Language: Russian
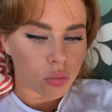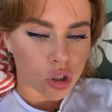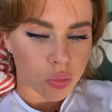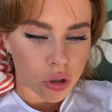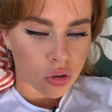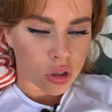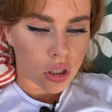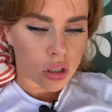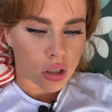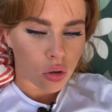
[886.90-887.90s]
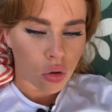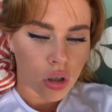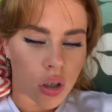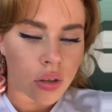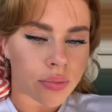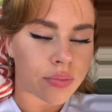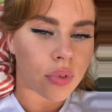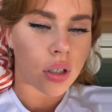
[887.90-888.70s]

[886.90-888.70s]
Думаешь, без Ирины надолго?